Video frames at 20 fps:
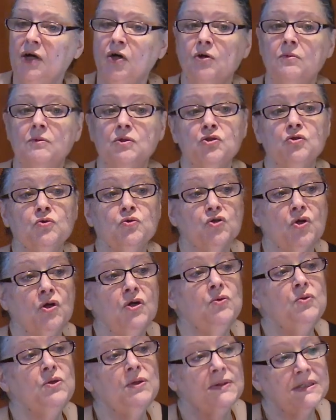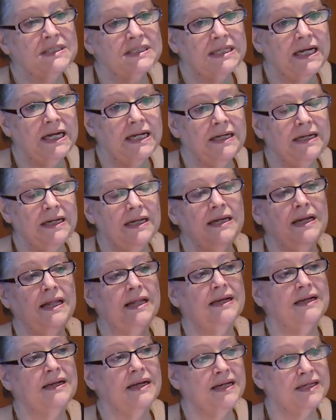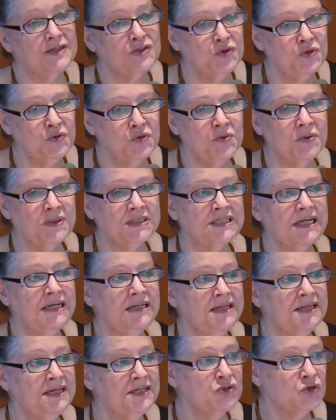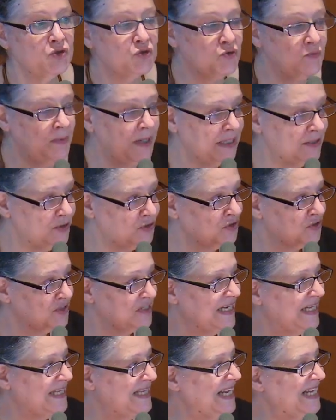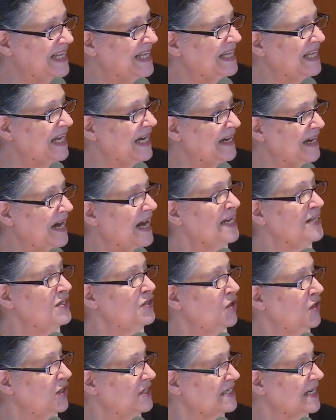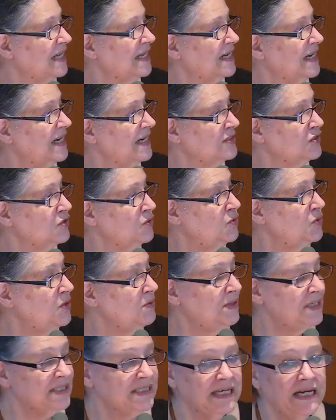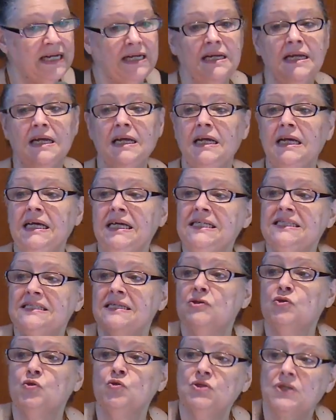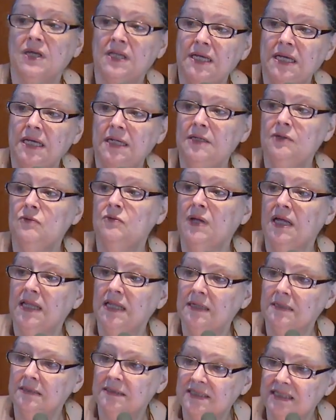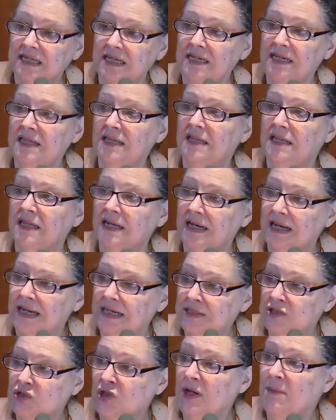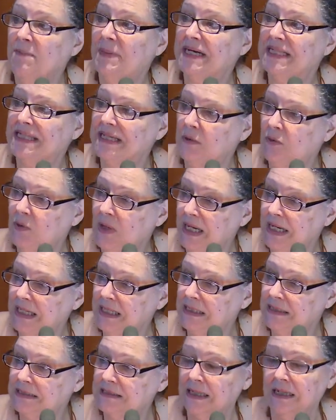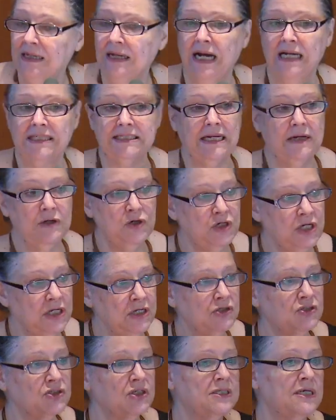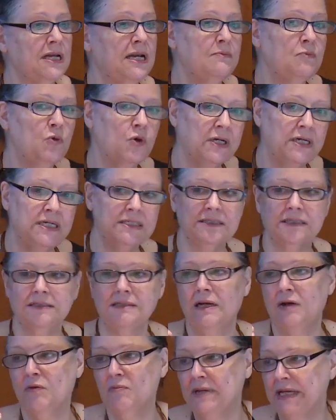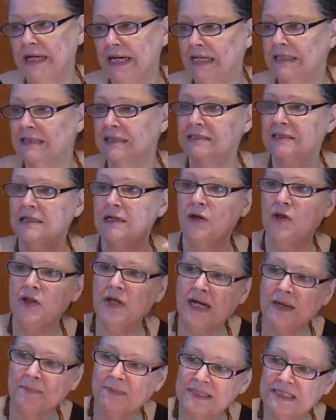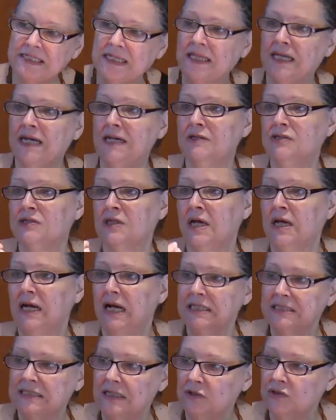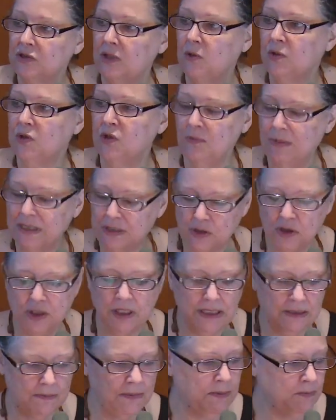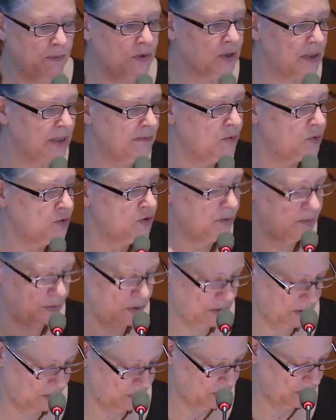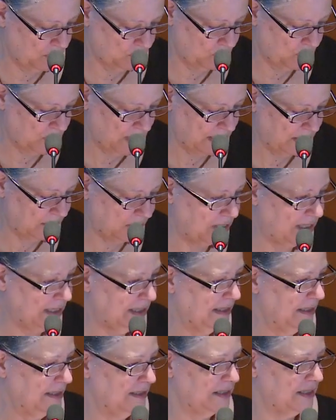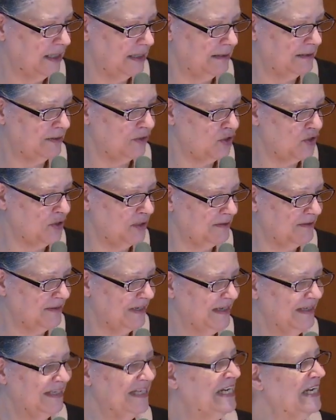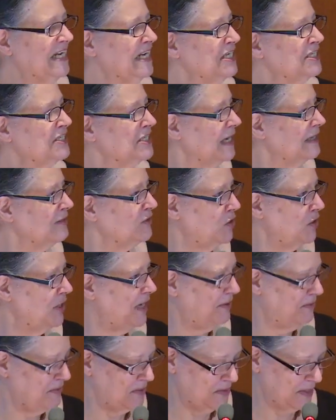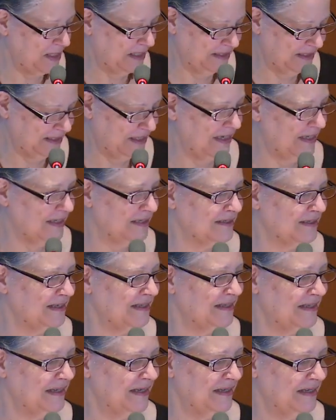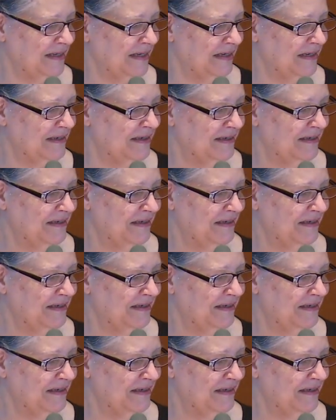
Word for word: como se usó lo universal en la Declaración Universal de Derechos Humanos, 70 años de esa Declaración Universal, y se sucedieron una serie de declaraciones particulares hacia los niños, hacia las mujeres, hacia los migrantes, hacia los discapacitados, hacia los adultos mayores, que me importa mucho porque estoy estudiándola, ya estoy ingresando en las vivencias este,